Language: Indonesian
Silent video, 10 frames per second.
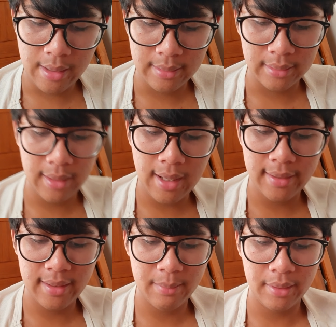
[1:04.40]
Setelah
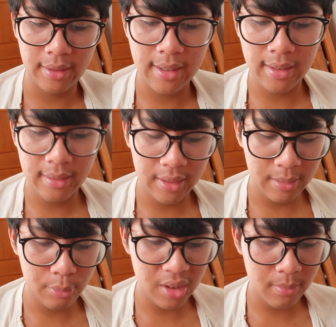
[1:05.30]
ayahnya meninggal,
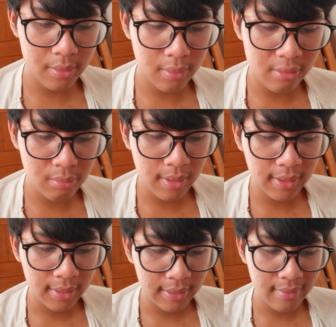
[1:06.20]
ibunya menjual rumah
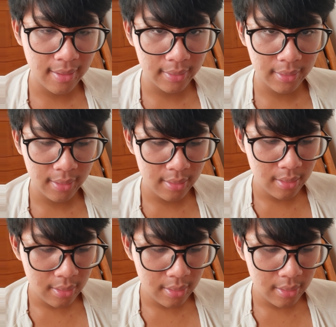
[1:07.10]
dan kendaraannya,